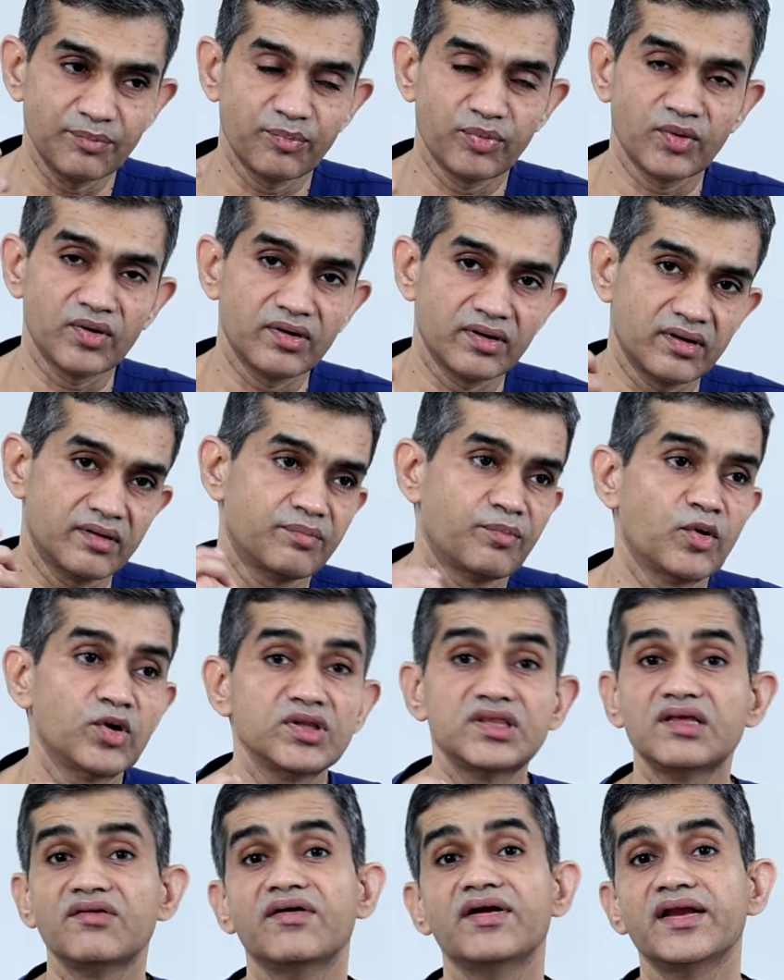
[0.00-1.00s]
செட்டை பொ
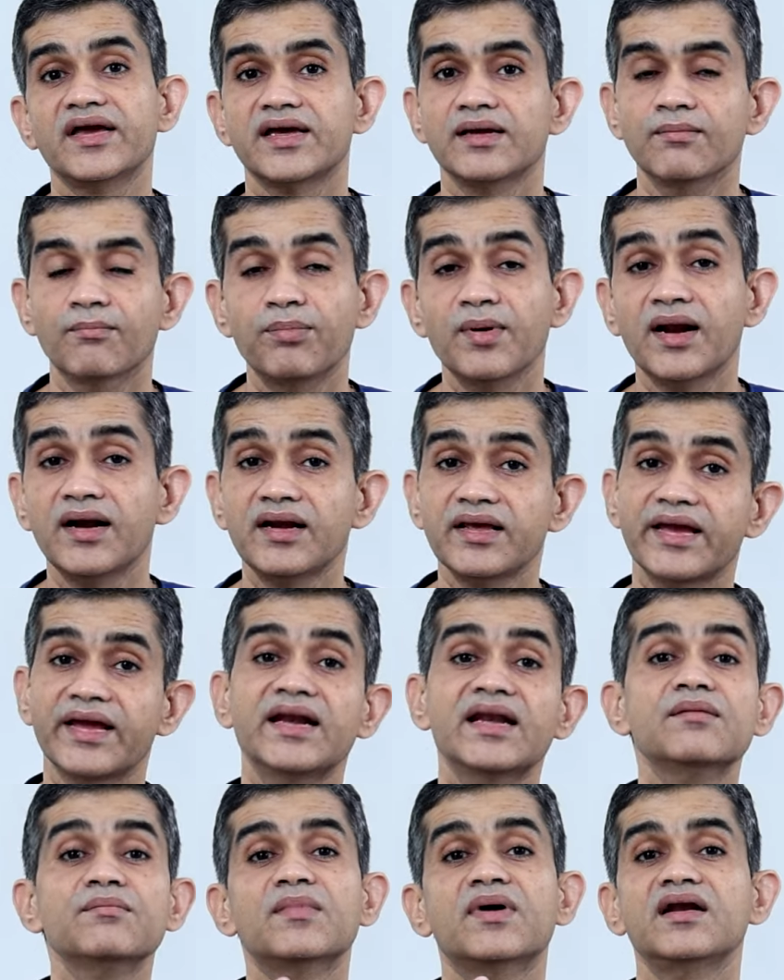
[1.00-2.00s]
பொருத்த வேண்டிய இம்ப்ளான்ட்
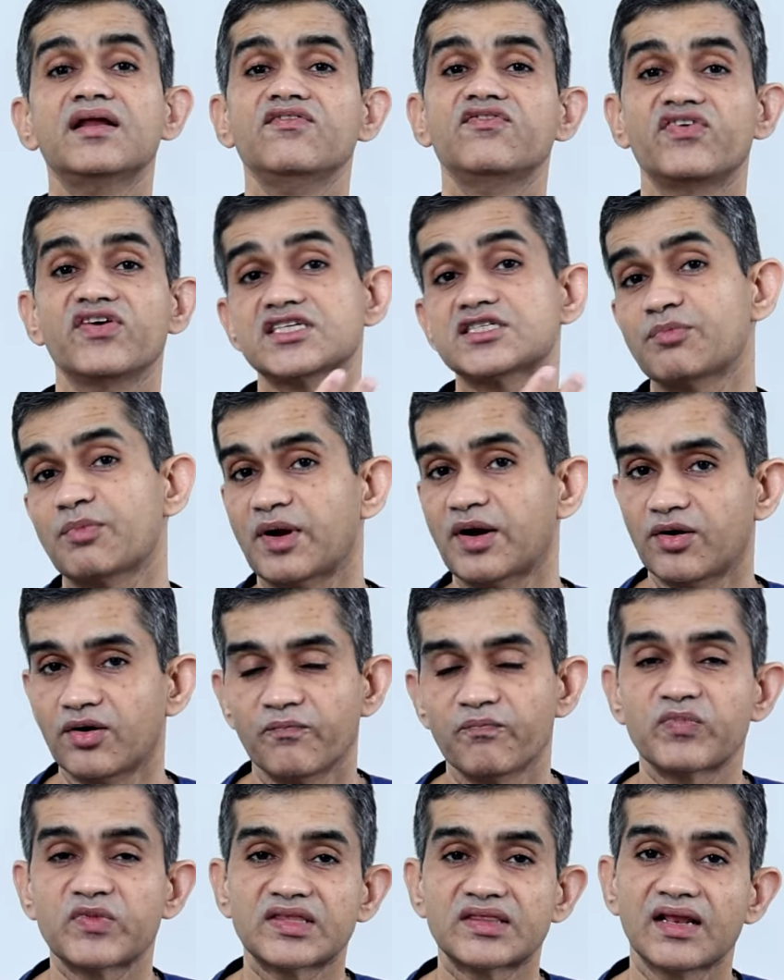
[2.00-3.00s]
என்ன மாதிரி ஃபிக்ஸ்
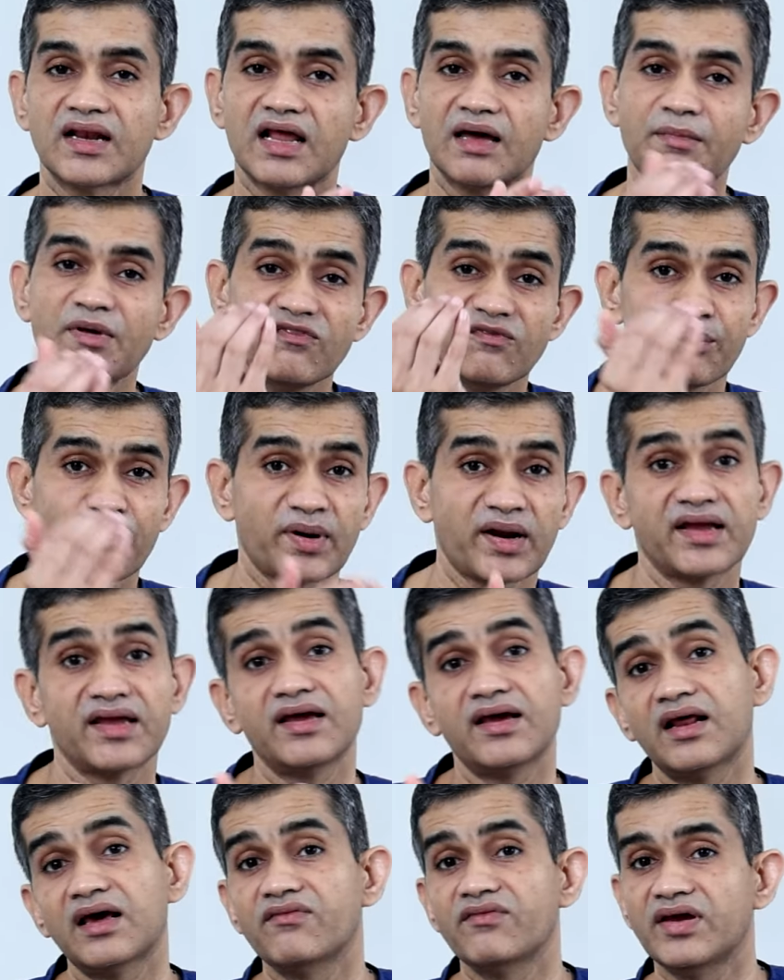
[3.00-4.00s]
பண்ணணும் இது எல்லாமே
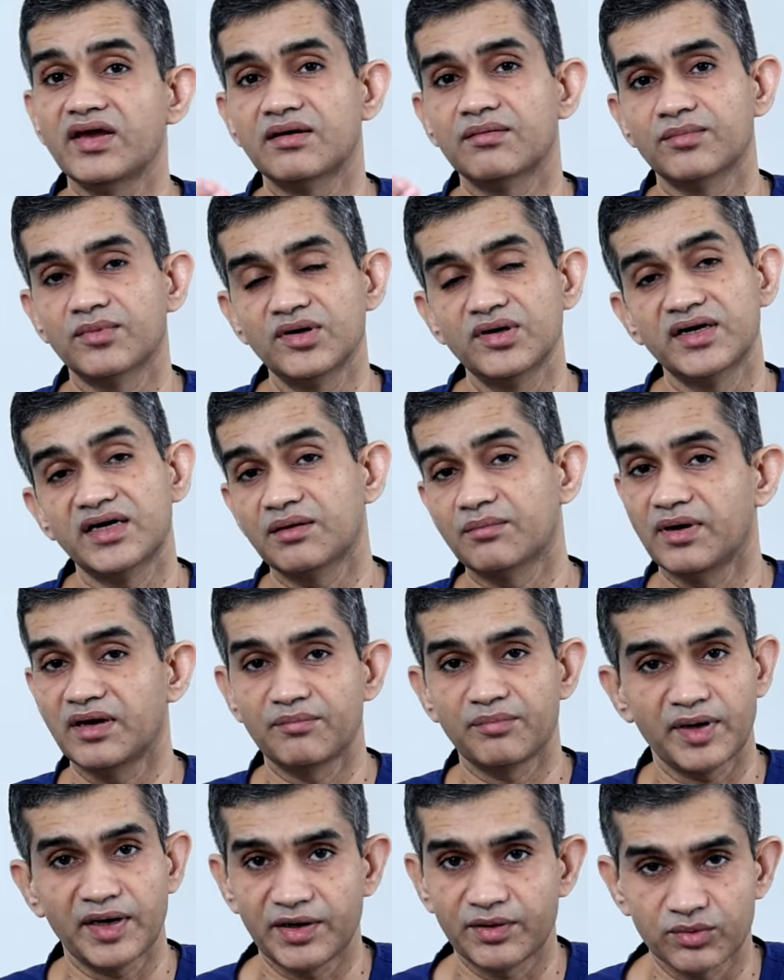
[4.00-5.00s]
ப்ரையராகவே நம்ம
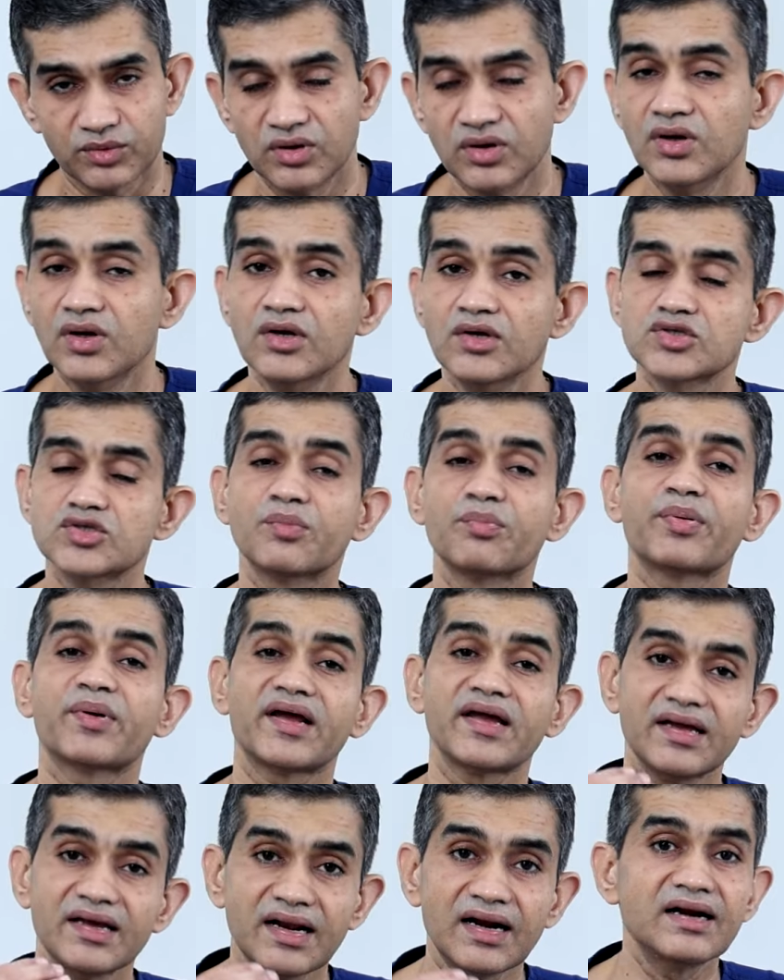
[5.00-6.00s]
டிட்டர்மைன் பண்ணிடுவோம் ஸோ
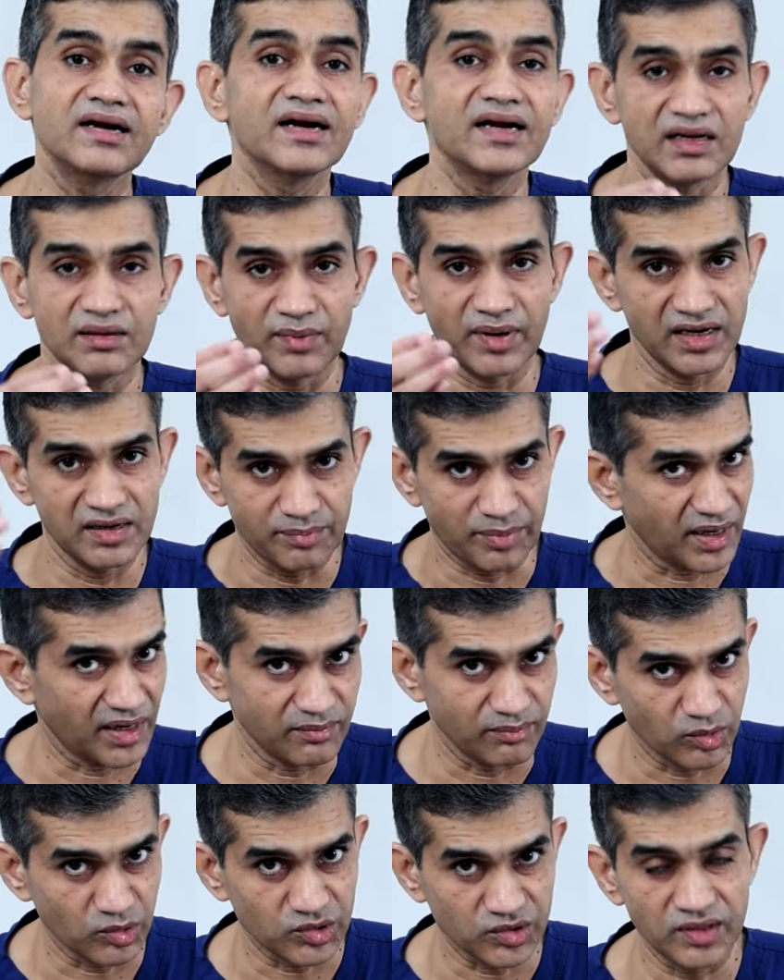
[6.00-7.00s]
ப்ரையராக டிட்டர்மைன்
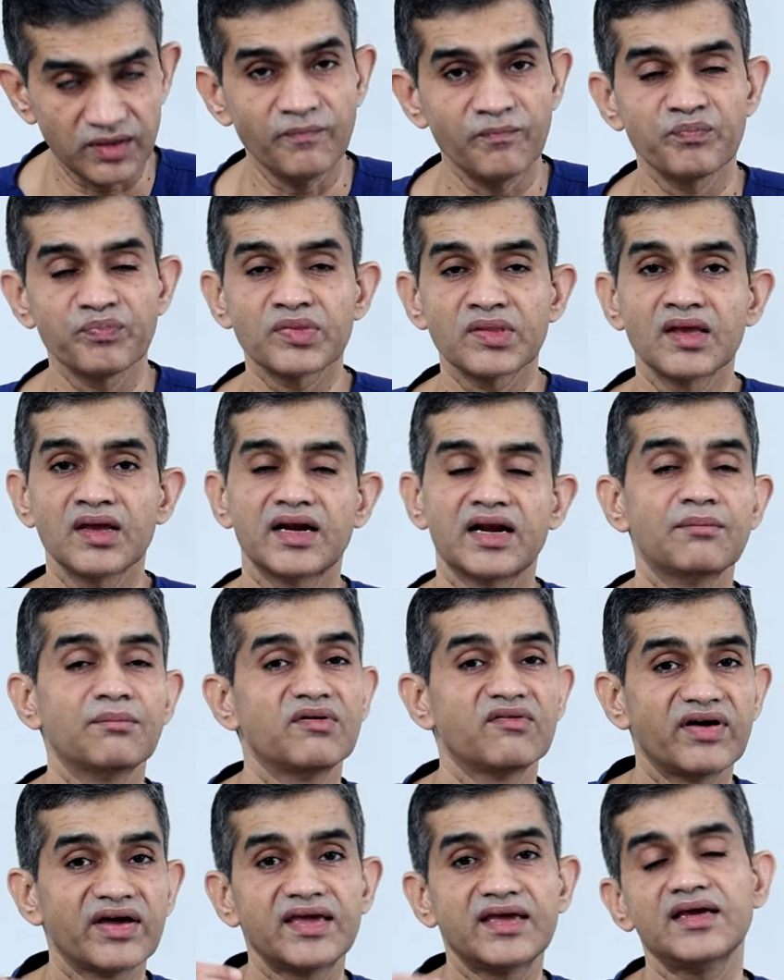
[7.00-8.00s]
பண்ணும்போது
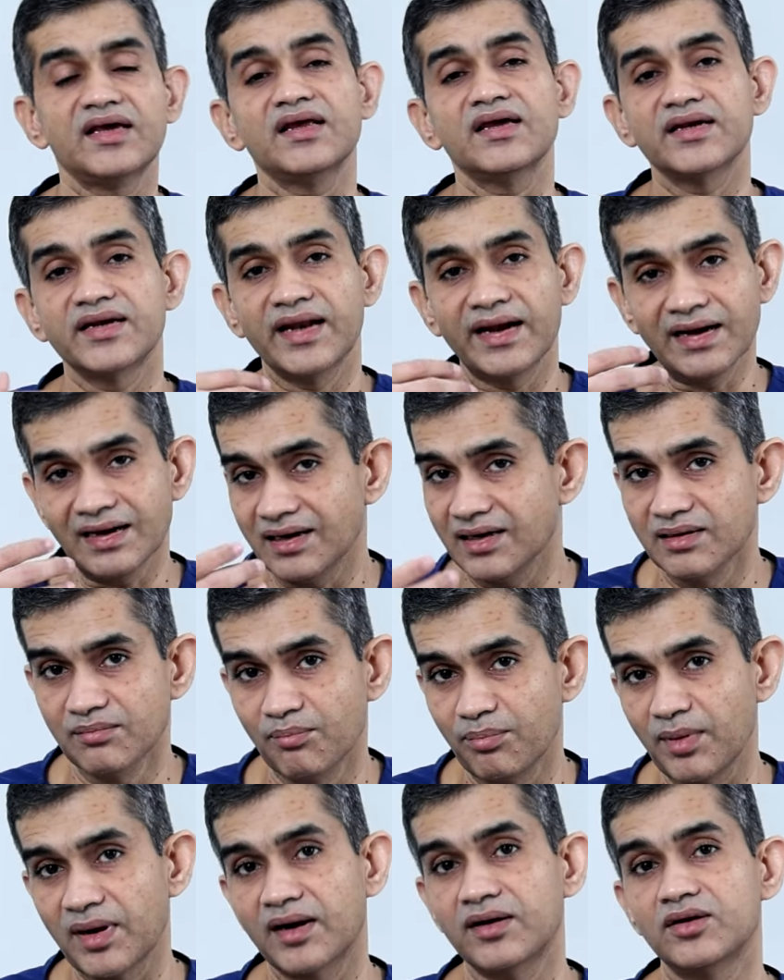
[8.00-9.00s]
நம்ம வைக்கிற டென்டல்
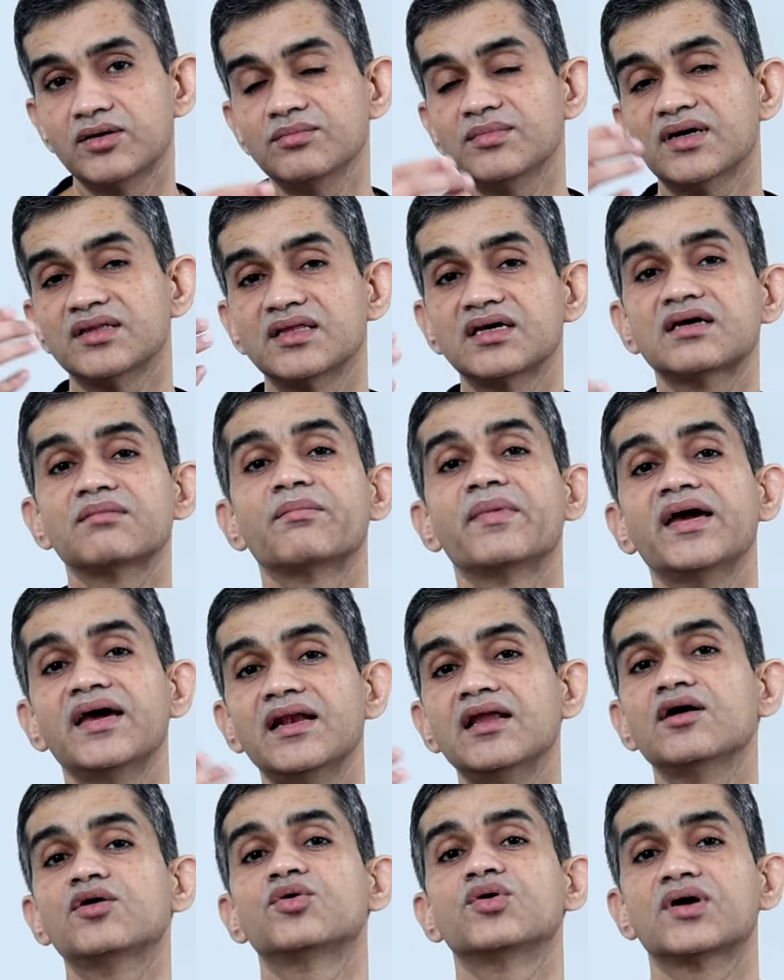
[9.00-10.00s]
இம்ப்ளான்ட்டும் அதுக்கு
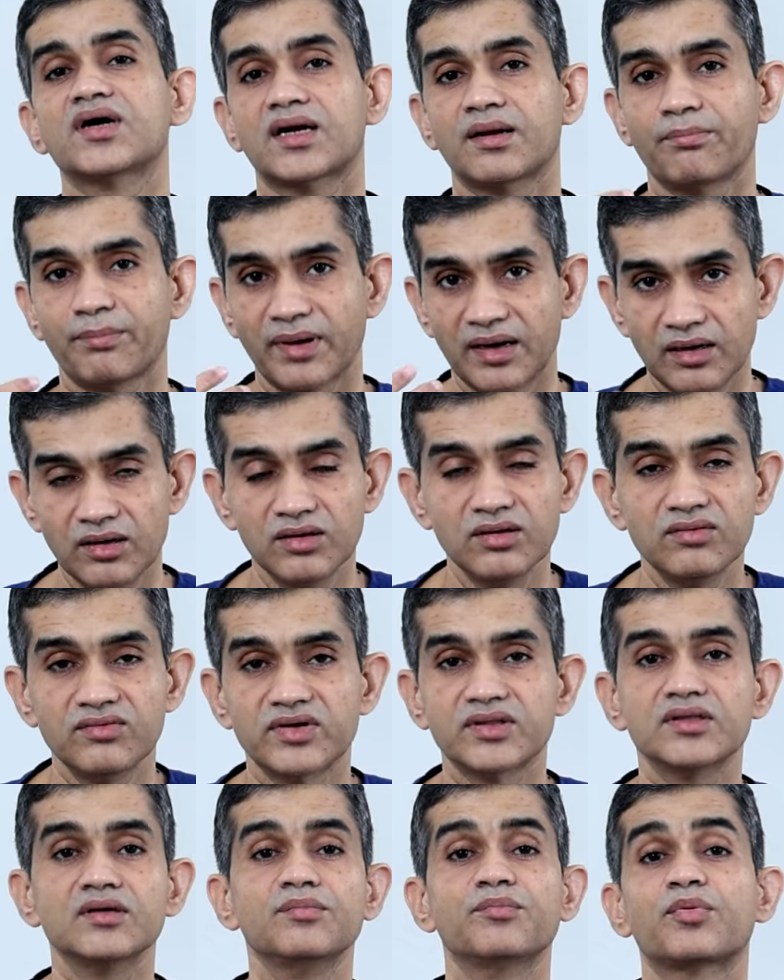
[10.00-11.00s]
மேலே கொடுக்குற
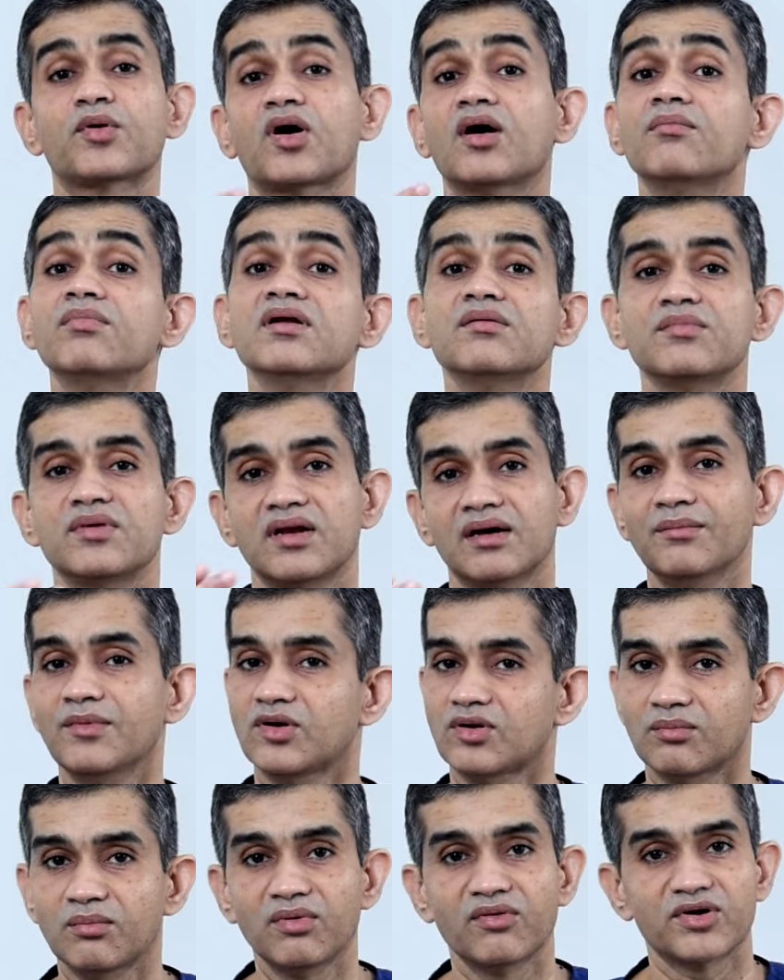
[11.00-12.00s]
பல்லும் வந்து ப்ராப்ளம்
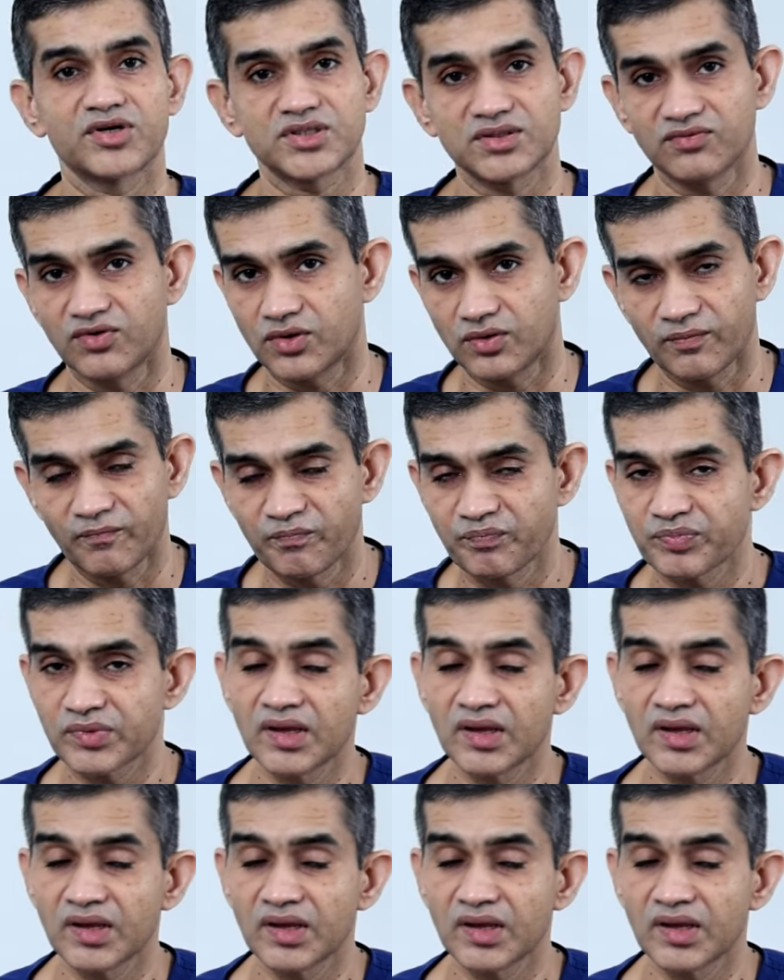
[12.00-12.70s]
இல்லாமல் ரொம்ப வருஷம் வரும்